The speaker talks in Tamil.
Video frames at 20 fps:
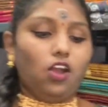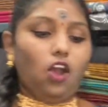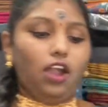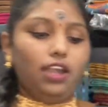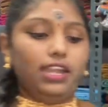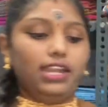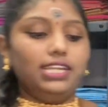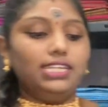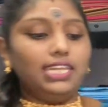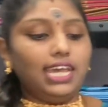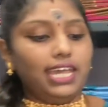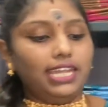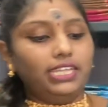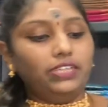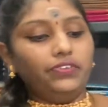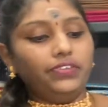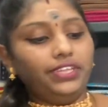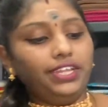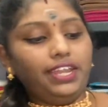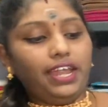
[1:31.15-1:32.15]
காட்டன்
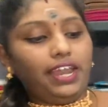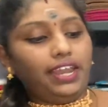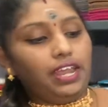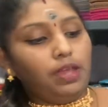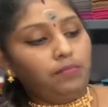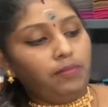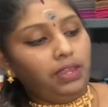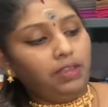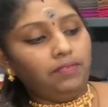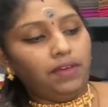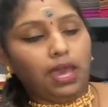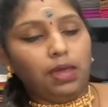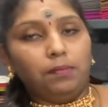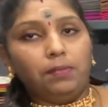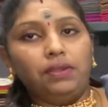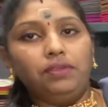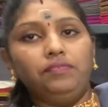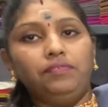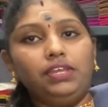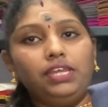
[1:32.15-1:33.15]
சாரீஸ் வந்து நிறையா பேர்
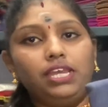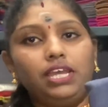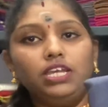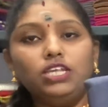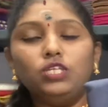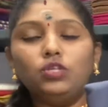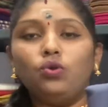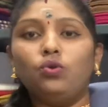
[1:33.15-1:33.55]
வேர் பண்ணுவீங்க